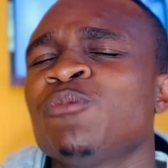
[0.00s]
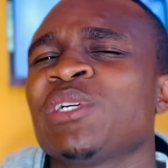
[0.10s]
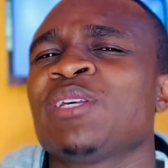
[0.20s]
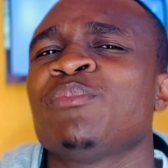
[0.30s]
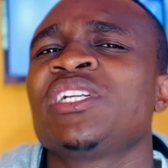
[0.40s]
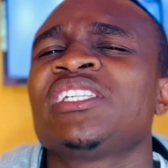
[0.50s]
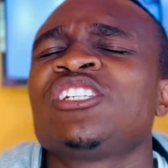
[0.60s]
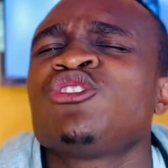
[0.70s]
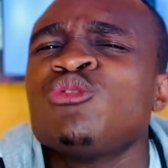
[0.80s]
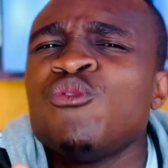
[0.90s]
para saber se
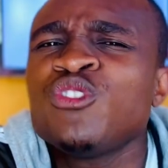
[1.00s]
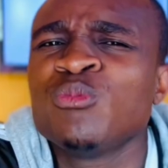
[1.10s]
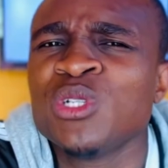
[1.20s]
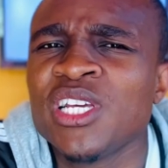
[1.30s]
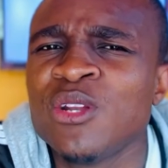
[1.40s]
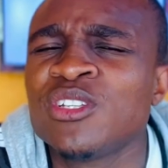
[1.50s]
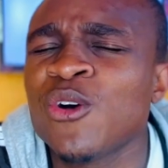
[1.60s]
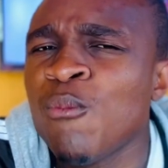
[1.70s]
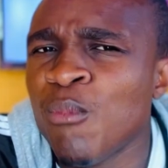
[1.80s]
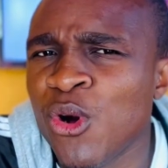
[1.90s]
esses novos modelos são
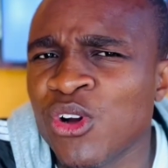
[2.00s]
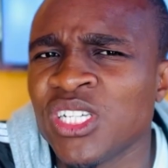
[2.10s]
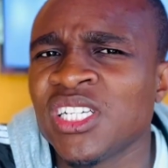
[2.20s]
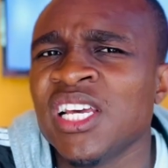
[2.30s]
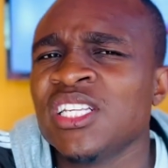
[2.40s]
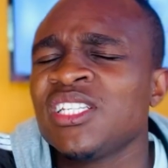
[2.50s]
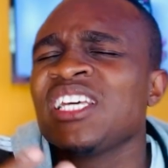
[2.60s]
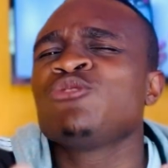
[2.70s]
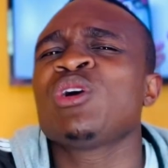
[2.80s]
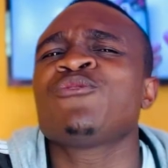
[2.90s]
bons. Se
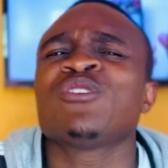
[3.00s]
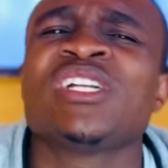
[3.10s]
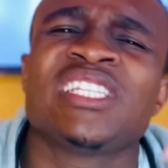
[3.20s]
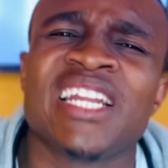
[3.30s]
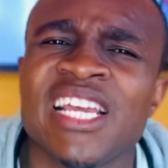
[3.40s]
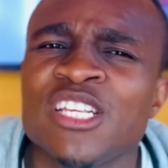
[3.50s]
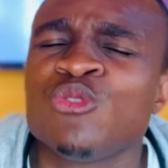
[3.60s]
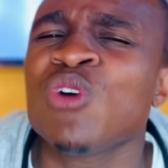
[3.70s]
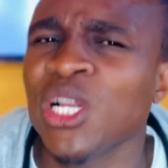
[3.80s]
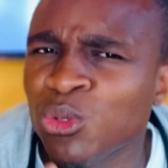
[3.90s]
tens um iPhone 13, um
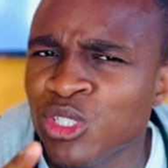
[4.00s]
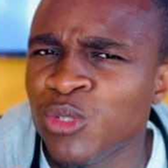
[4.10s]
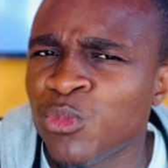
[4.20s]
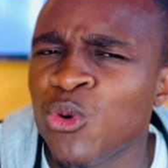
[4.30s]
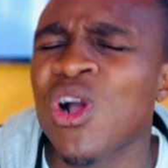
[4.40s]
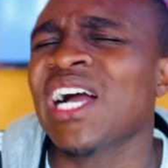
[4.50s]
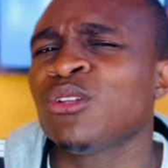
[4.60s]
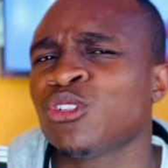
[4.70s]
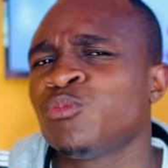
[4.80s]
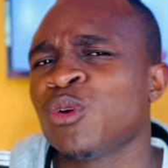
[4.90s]
14 Pro ou
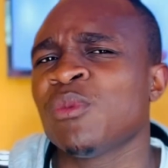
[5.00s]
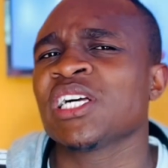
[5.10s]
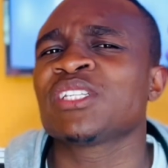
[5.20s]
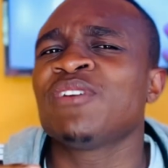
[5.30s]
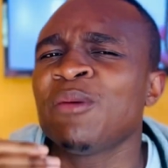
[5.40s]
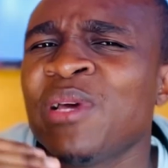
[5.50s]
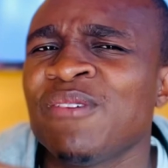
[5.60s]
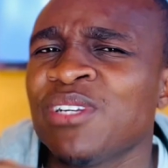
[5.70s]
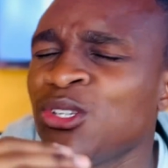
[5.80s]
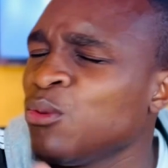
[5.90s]
14 Pro Max, vale a pena
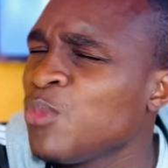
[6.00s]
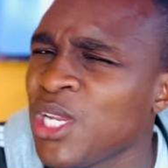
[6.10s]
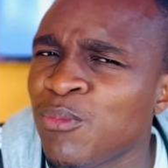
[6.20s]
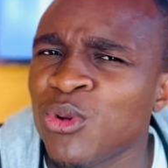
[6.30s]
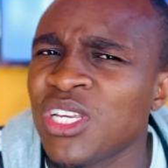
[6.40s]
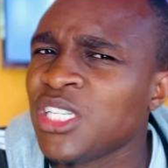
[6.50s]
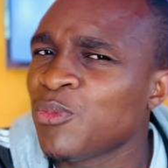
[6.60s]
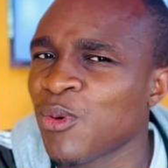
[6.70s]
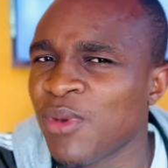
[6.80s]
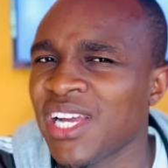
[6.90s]
fazer um upgrade para um 15
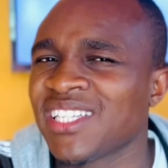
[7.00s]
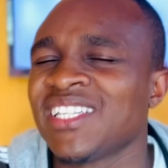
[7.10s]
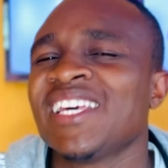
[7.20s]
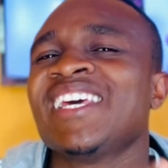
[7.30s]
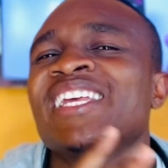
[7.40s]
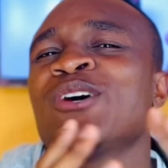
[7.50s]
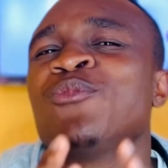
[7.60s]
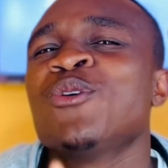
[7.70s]
Pro Max? Então, meu